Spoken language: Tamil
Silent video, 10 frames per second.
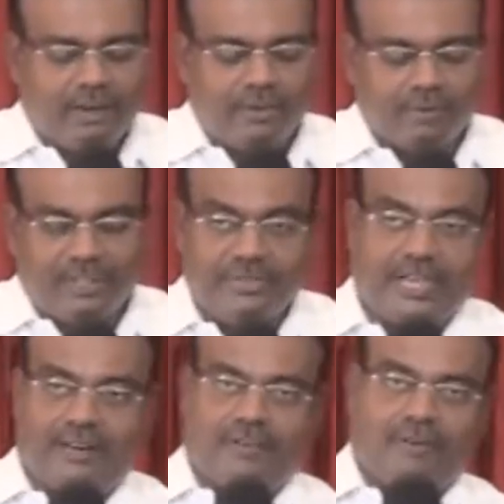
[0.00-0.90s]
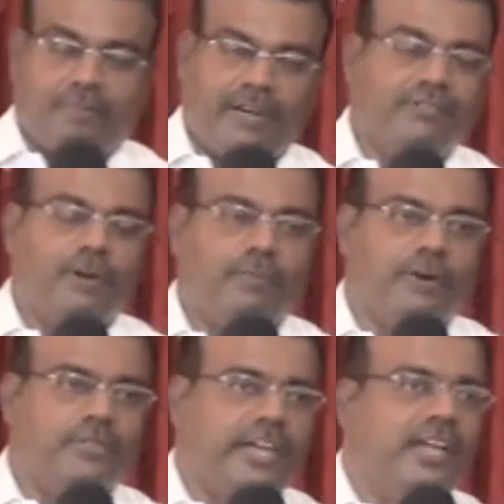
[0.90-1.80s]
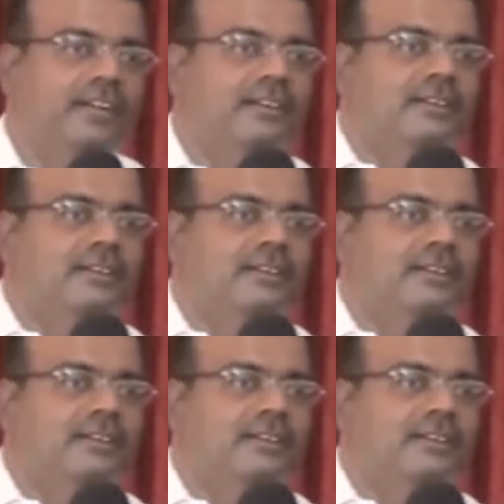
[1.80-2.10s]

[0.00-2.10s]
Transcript: அவர் வந்தார் அவர் பிறந்த பொழுதே